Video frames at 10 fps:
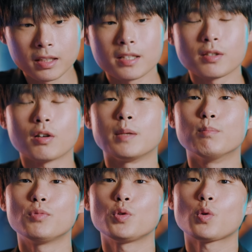그래서
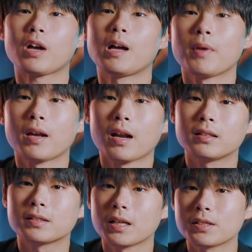입문용
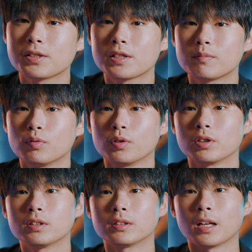카메라를 찾으시는
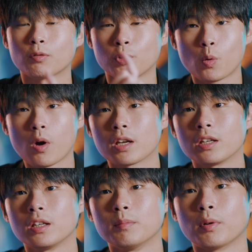분들은 그냥 뒤로
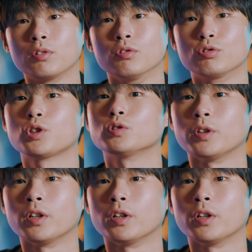가기 버튼 누르셔도